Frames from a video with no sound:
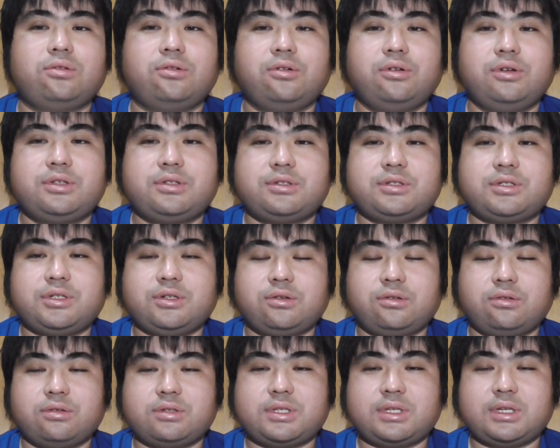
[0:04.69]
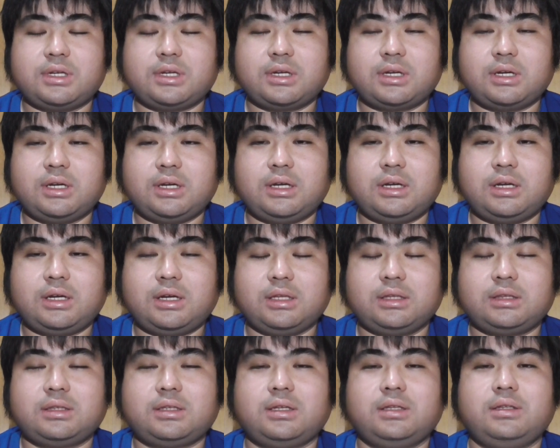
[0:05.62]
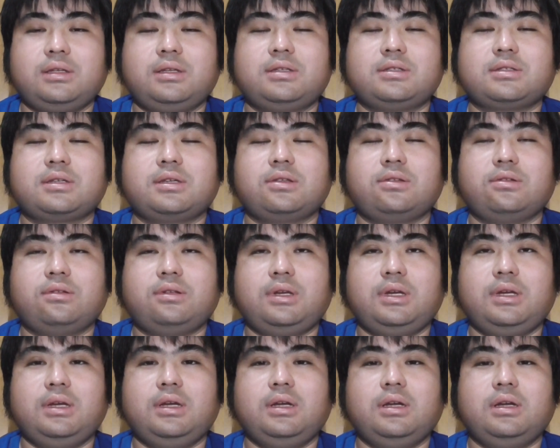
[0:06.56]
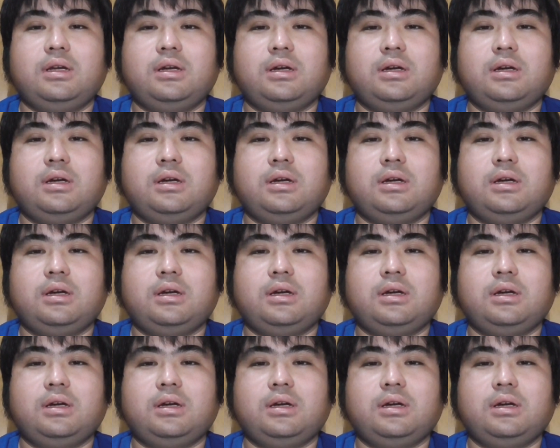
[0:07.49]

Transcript: 統一地方選があったんですけどね、